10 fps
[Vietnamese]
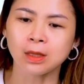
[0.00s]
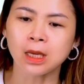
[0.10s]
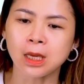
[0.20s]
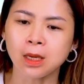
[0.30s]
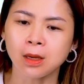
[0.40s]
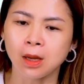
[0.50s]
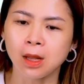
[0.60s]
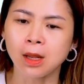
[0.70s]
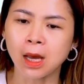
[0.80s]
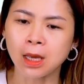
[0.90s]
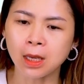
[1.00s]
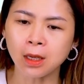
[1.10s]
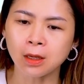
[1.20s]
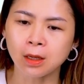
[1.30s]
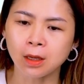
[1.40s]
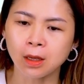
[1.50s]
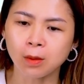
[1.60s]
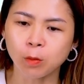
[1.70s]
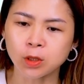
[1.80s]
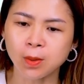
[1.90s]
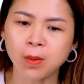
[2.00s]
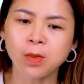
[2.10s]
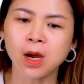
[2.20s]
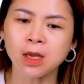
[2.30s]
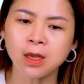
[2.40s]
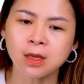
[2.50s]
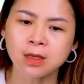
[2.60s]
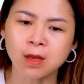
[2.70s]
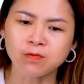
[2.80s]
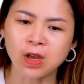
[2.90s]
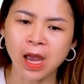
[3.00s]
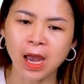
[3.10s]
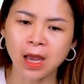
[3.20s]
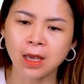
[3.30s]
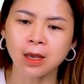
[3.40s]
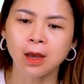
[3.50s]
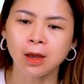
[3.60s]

Thì lấy một trăm hai mươi nhân với hai